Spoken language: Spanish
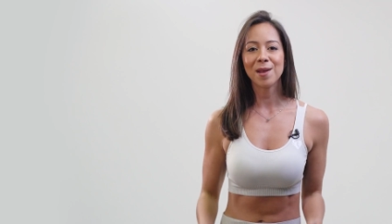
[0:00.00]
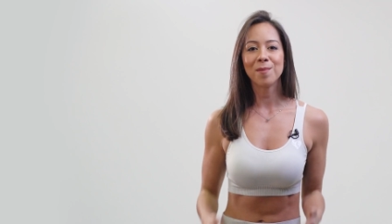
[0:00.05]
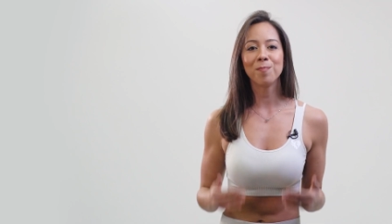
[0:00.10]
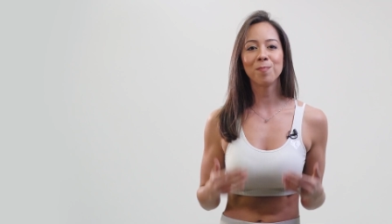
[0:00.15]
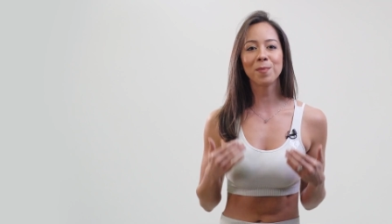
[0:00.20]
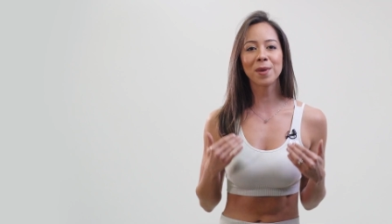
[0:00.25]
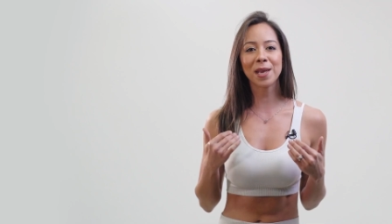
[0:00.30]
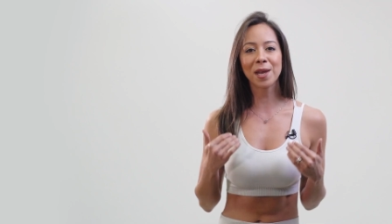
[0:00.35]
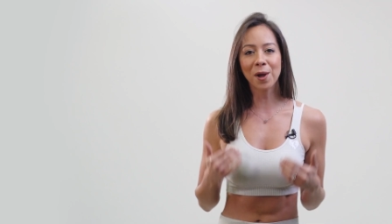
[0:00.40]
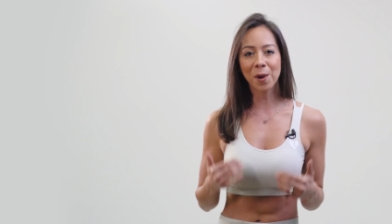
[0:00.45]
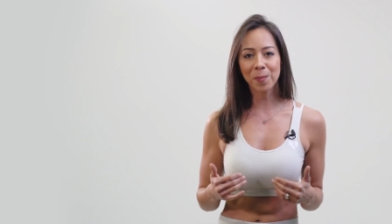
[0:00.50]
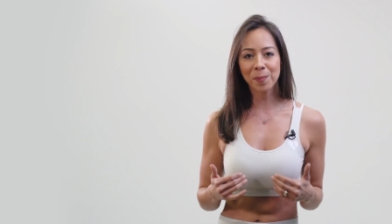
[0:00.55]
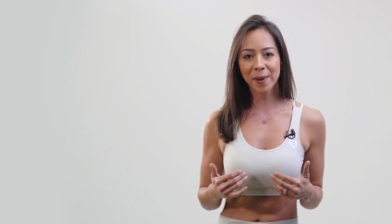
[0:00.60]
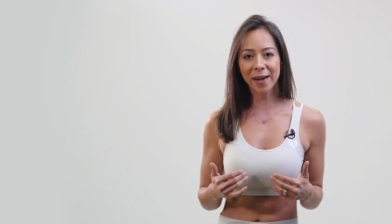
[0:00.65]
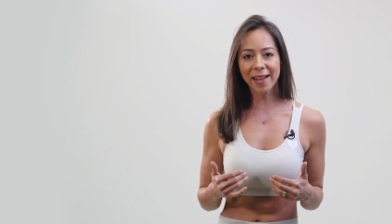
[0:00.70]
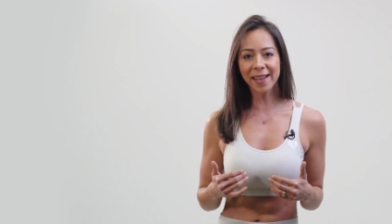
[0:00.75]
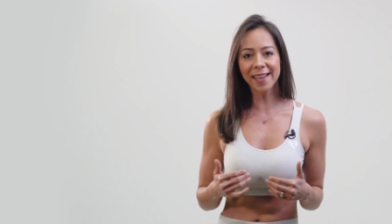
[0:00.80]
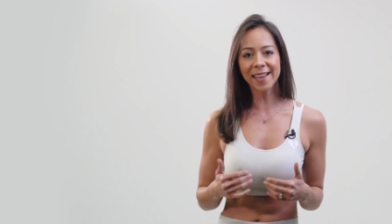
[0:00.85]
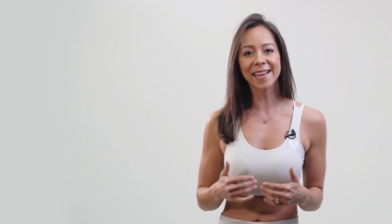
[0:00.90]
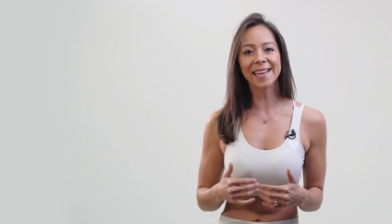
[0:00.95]
Mi
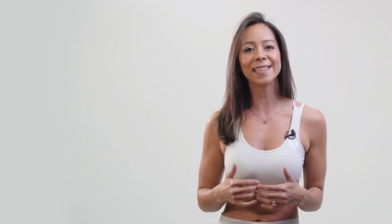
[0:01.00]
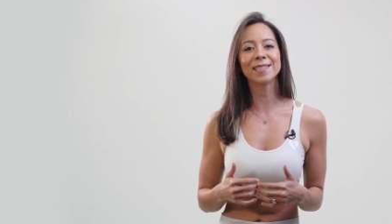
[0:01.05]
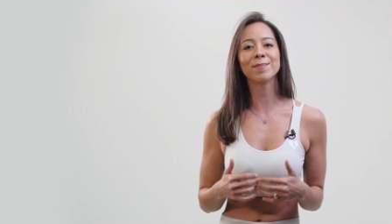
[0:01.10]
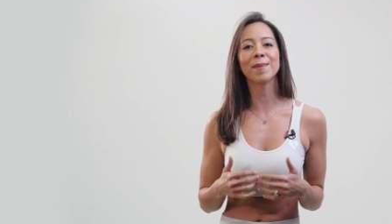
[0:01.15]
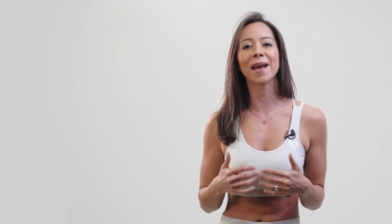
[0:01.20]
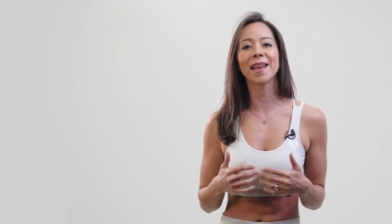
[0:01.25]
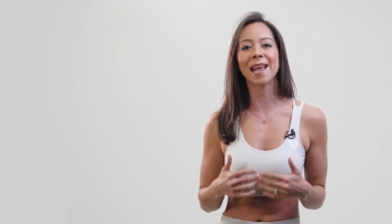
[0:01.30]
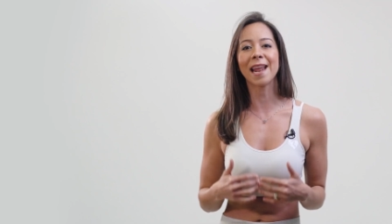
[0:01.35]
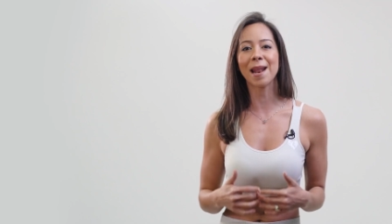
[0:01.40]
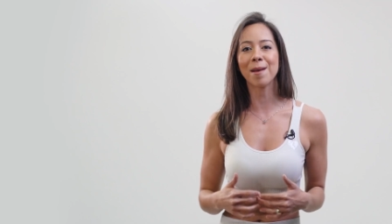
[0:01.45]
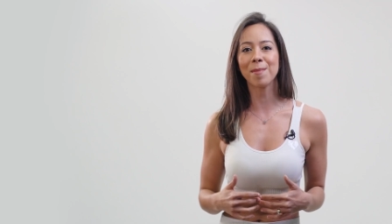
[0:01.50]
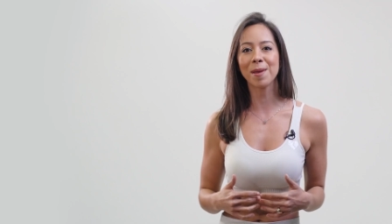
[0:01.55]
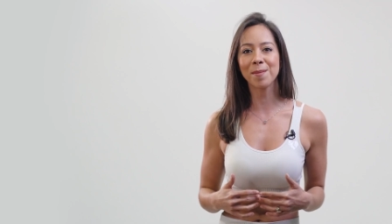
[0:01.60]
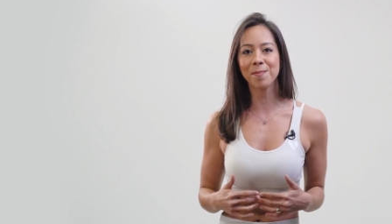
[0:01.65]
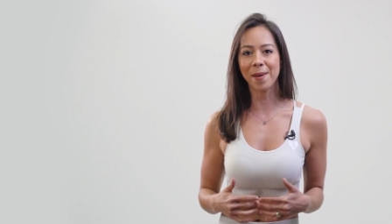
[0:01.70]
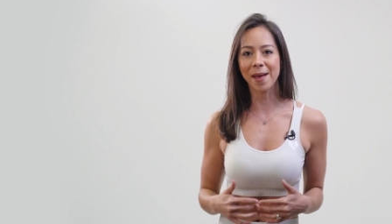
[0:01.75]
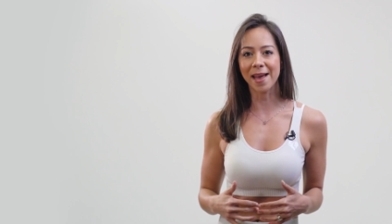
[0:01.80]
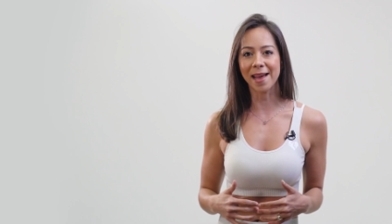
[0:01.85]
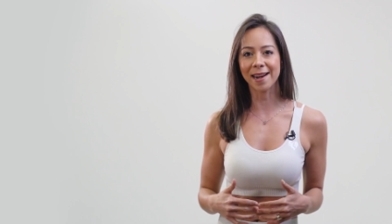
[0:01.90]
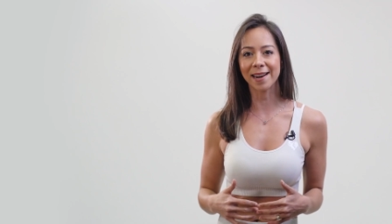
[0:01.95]
nombre es Mariana
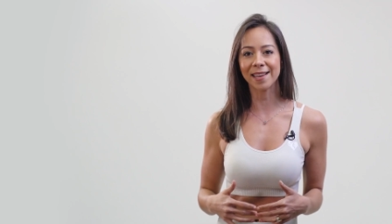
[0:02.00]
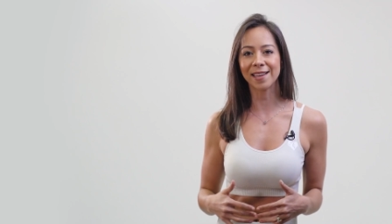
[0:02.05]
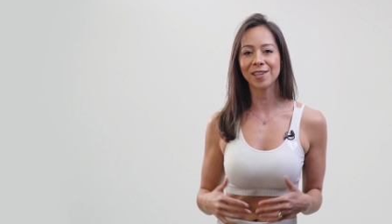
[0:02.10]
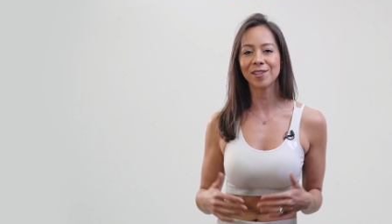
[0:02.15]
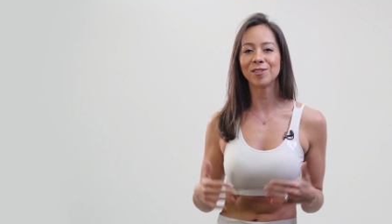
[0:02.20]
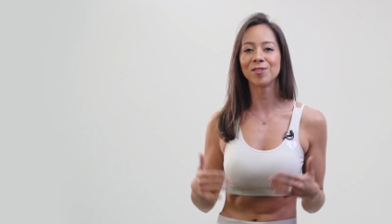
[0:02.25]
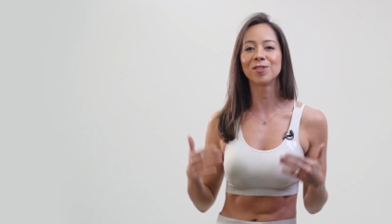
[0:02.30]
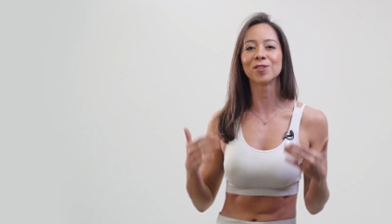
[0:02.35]
Meibergi,